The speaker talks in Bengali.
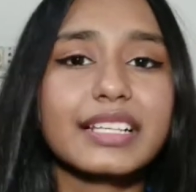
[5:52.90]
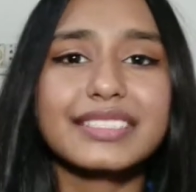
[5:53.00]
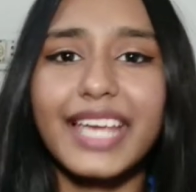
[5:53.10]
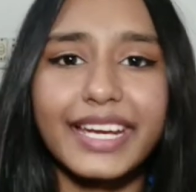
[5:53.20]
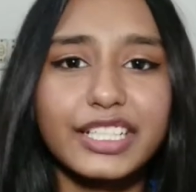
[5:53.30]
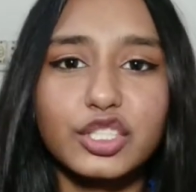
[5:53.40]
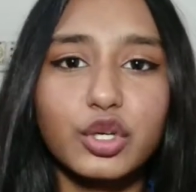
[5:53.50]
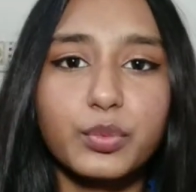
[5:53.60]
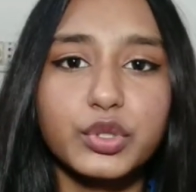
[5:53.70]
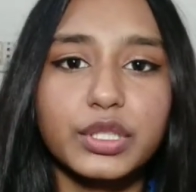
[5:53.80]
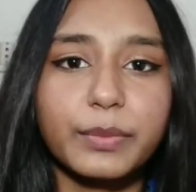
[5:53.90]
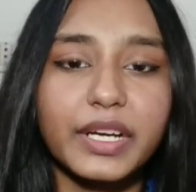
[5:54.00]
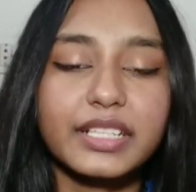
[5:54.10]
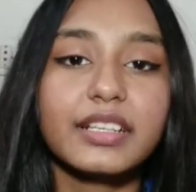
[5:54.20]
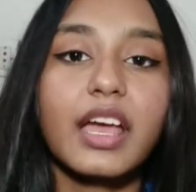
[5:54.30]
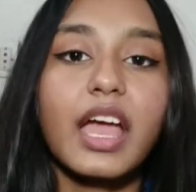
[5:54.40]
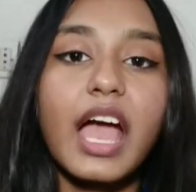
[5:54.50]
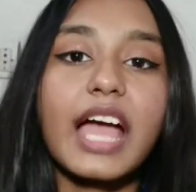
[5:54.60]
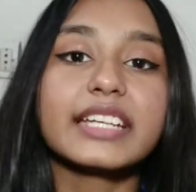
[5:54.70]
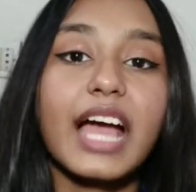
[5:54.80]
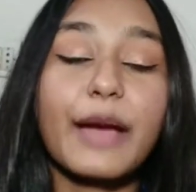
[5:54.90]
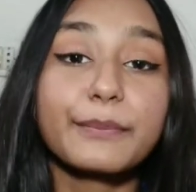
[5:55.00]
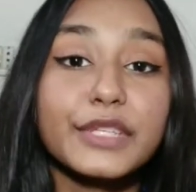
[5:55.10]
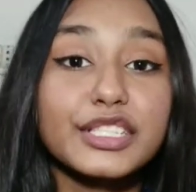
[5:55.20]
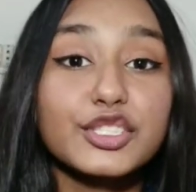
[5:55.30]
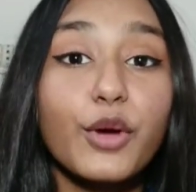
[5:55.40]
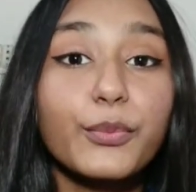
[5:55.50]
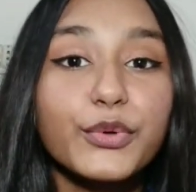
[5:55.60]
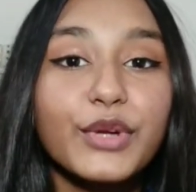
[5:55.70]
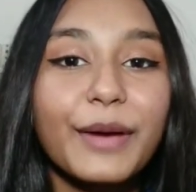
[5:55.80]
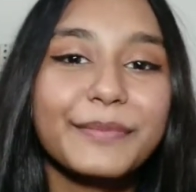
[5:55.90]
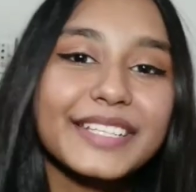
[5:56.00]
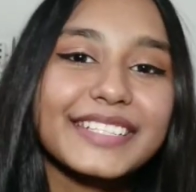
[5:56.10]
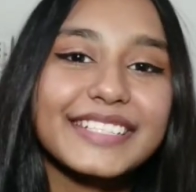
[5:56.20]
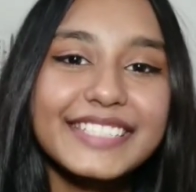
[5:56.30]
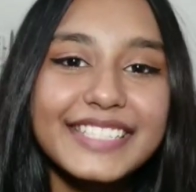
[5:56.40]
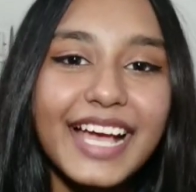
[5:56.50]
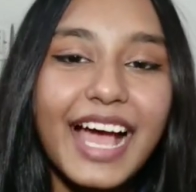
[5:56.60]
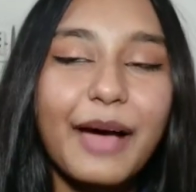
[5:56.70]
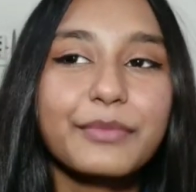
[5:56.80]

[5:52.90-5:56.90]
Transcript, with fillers: জ্যাকেট দিয়েও পরতে পারেন এটা আপনাদের সম্পূর্ণ আপনাদের ইচ্ছা